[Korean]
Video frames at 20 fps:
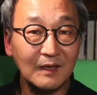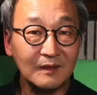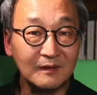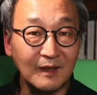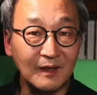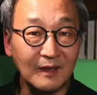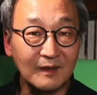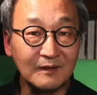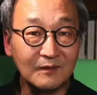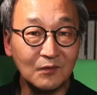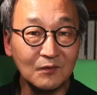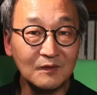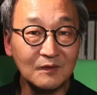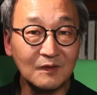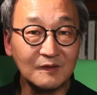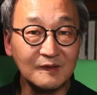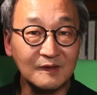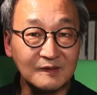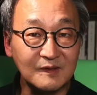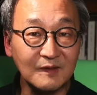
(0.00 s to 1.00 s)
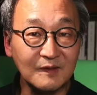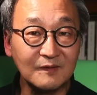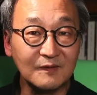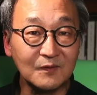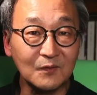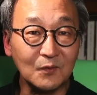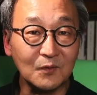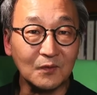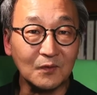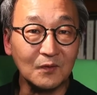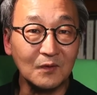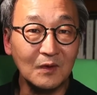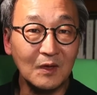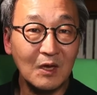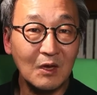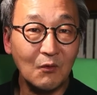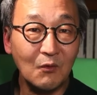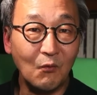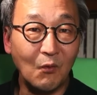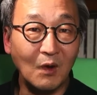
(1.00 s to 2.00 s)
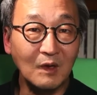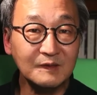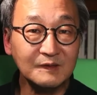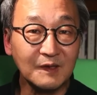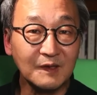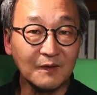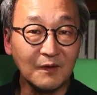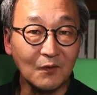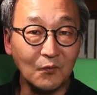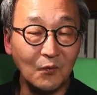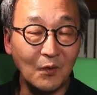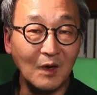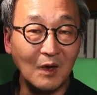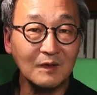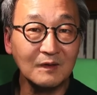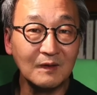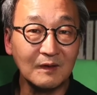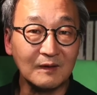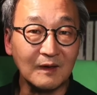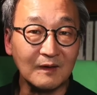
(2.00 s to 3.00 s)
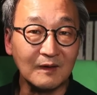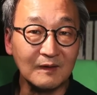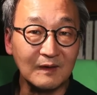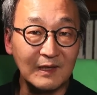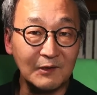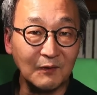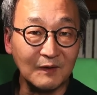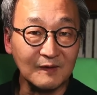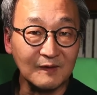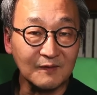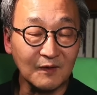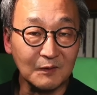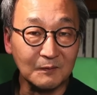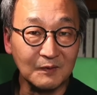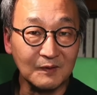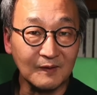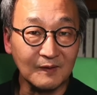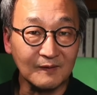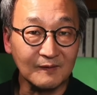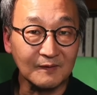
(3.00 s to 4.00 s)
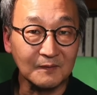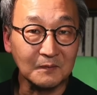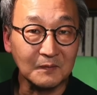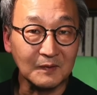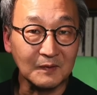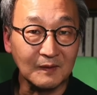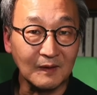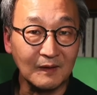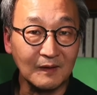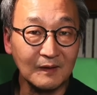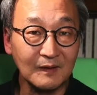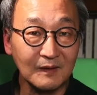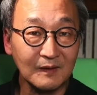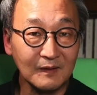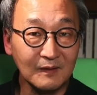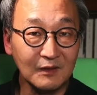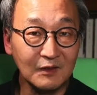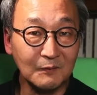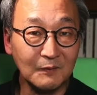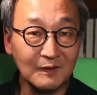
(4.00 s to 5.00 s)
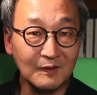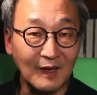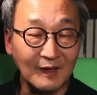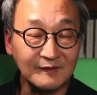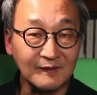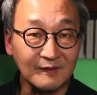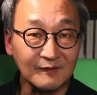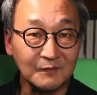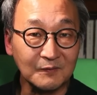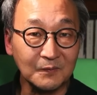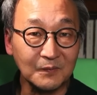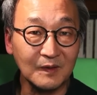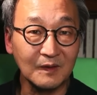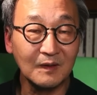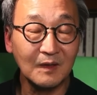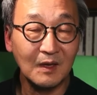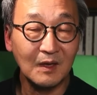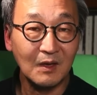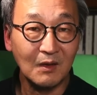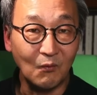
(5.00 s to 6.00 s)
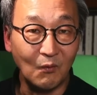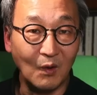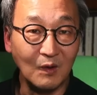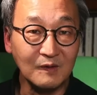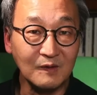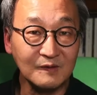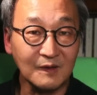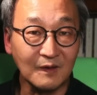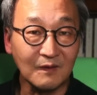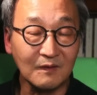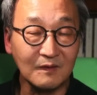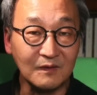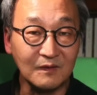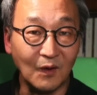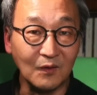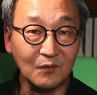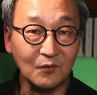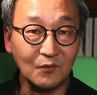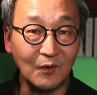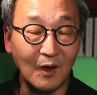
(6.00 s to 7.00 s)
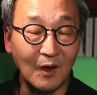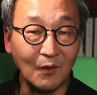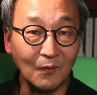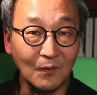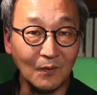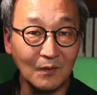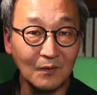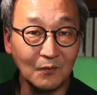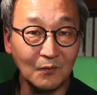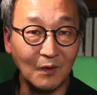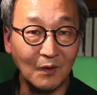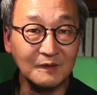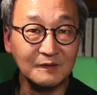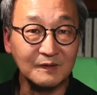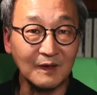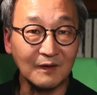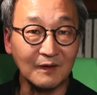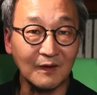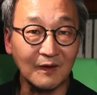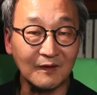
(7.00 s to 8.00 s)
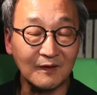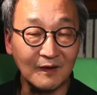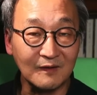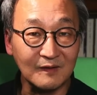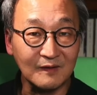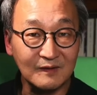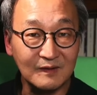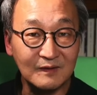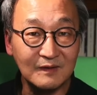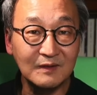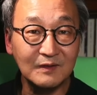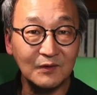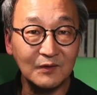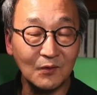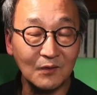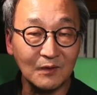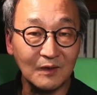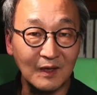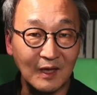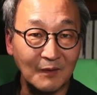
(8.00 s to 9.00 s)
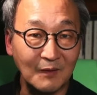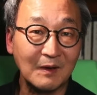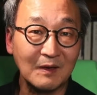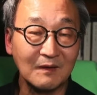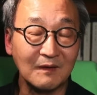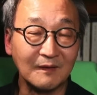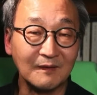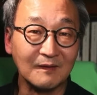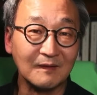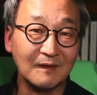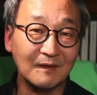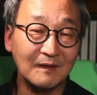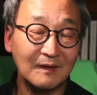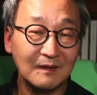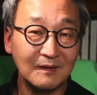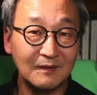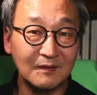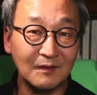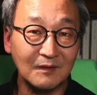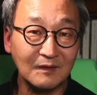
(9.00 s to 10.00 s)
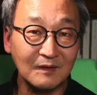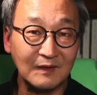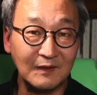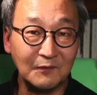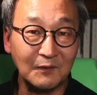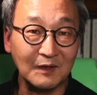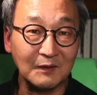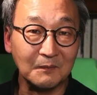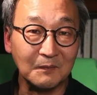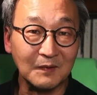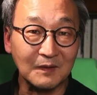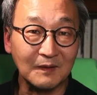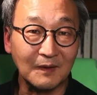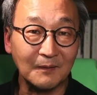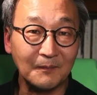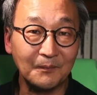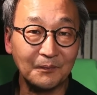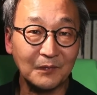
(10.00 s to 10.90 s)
대통령실 직속으로 원자력원이라는 기관이 설립이 됐습니다. 이름은 아시다시피 원자력을 연구하고 원자력에 대한 응용 개발을 하는 그런 기관입니다.